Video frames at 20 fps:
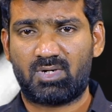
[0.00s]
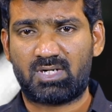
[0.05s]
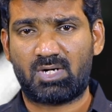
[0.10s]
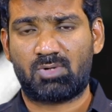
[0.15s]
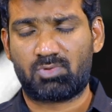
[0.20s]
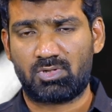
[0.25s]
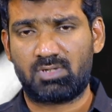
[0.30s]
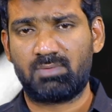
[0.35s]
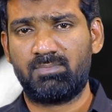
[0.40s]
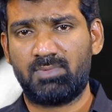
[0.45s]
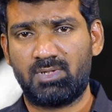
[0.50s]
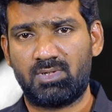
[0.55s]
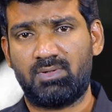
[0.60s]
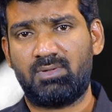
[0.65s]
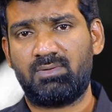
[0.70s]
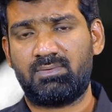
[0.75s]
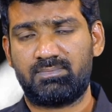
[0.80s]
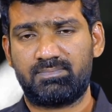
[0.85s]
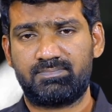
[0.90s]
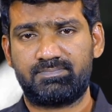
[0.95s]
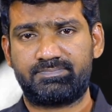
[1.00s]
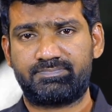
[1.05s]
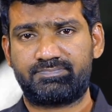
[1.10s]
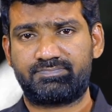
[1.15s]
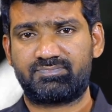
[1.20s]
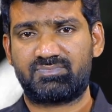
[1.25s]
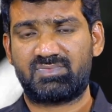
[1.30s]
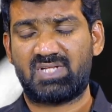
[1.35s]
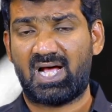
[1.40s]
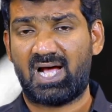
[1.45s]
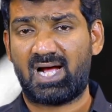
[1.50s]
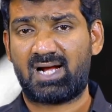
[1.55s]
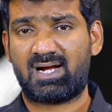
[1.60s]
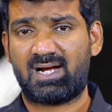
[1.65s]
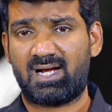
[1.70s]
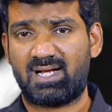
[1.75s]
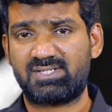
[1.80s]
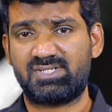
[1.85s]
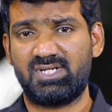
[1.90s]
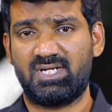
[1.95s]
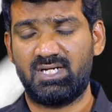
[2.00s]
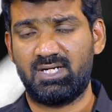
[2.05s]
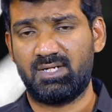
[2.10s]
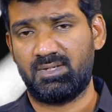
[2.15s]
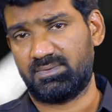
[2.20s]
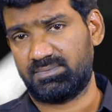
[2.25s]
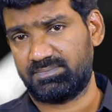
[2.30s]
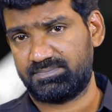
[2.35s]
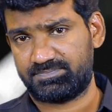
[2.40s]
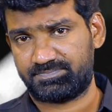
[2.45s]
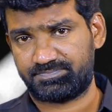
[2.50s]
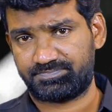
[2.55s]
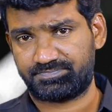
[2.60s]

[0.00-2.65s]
ఒక కుటుంబంలో అక్క చెల్లెళ్ళు